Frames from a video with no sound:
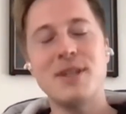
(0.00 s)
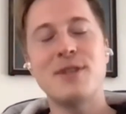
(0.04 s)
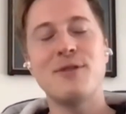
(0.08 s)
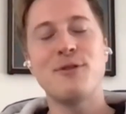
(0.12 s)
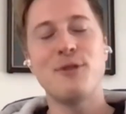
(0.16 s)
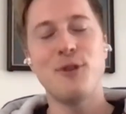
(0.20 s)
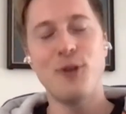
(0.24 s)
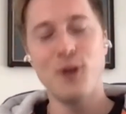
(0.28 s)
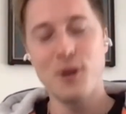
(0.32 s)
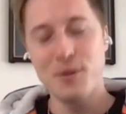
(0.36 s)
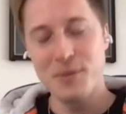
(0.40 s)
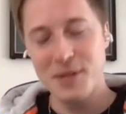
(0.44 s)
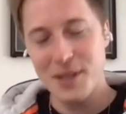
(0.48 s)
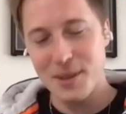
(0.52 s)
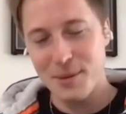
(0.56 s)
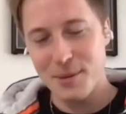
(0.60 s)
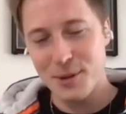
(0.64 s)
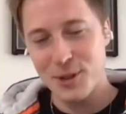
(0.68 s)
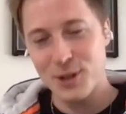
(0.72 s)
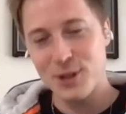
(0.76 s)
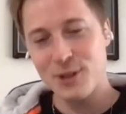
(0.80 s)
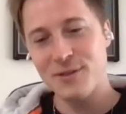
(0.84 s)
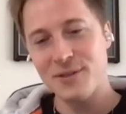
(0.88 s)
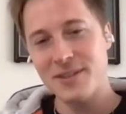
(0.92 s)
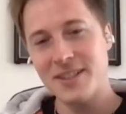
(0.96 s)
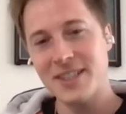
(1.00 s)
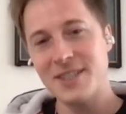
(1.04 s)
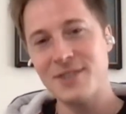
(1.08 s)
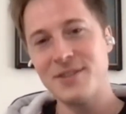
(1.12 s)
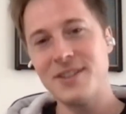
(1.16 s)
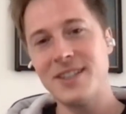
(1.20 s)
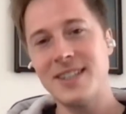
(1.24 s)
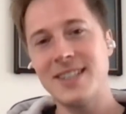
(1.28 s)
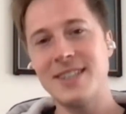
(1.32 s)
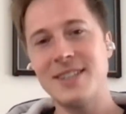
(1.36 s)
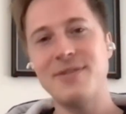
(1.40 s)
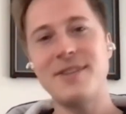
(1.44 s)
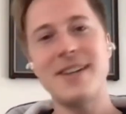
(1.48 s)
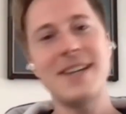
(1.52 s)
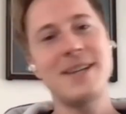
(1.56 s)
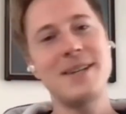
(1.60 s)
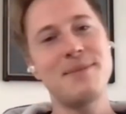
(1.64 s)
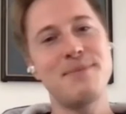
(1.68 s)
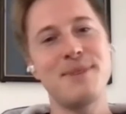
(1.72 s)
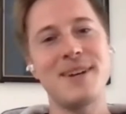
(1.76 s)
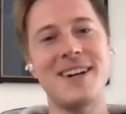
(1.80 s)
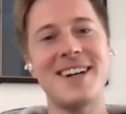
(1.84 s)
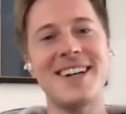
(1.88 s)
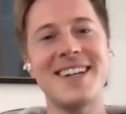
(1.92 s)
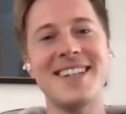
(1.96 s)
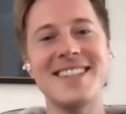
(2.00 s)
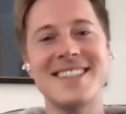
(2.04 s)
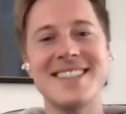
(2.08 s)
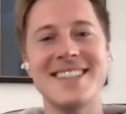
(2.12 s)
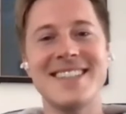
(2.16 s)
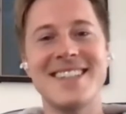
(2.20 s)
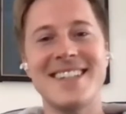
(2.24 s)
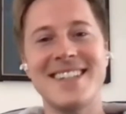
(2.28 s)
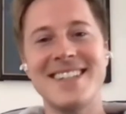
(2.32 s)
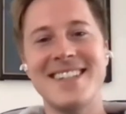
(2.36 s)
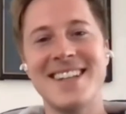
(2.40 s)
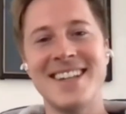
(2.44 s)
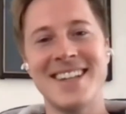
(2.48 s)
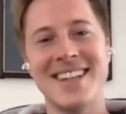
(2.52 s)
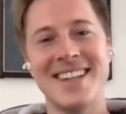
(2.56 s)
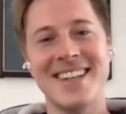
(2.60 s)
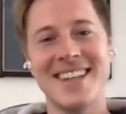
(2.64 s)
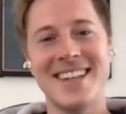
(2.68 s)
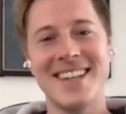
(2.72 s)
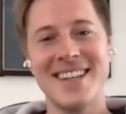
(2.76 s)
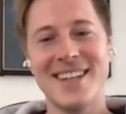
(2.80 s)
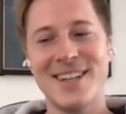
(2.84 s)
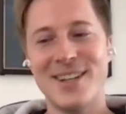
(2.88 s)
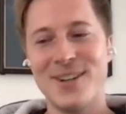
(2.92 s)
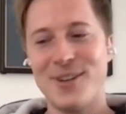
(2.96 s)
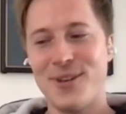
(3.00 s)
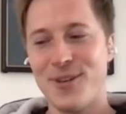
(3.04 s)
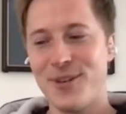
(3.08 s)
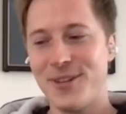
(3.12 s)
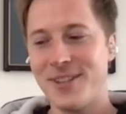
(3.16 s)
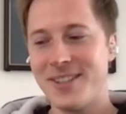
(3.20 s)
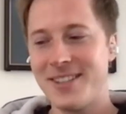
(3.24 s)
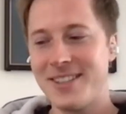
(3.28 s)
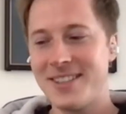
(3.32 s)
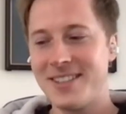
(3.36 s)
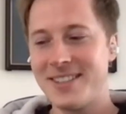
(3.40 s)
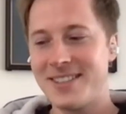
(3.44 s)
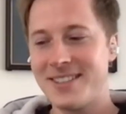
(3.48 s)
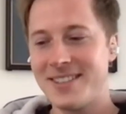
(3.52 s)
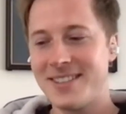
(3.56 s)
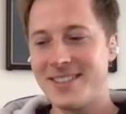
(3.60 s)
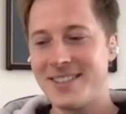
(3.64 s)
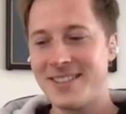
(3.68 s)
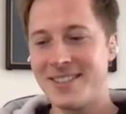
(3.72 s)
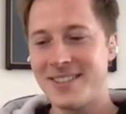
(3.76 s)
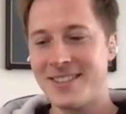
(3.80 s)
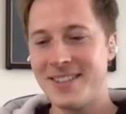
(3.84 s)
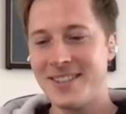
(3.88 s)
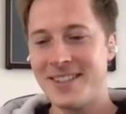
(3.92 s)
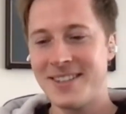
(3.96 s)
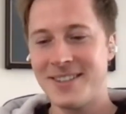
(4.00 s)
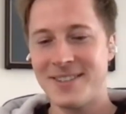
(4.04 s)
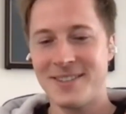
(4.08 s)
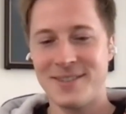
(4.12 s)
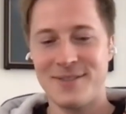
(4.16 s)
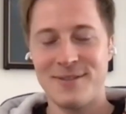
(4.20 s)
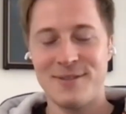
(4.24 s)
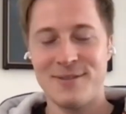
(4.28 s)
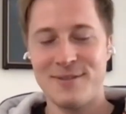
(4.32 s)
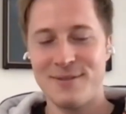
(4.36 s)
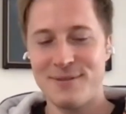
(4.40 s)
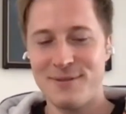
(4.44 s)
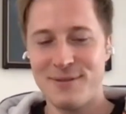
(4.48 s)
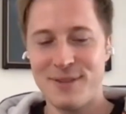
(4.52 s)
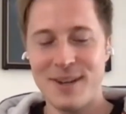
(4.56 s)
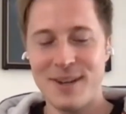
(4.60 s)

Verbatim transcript: Ich freue mich aber schon, wenn ich wieder die Welt bereisen kann und äh, ja,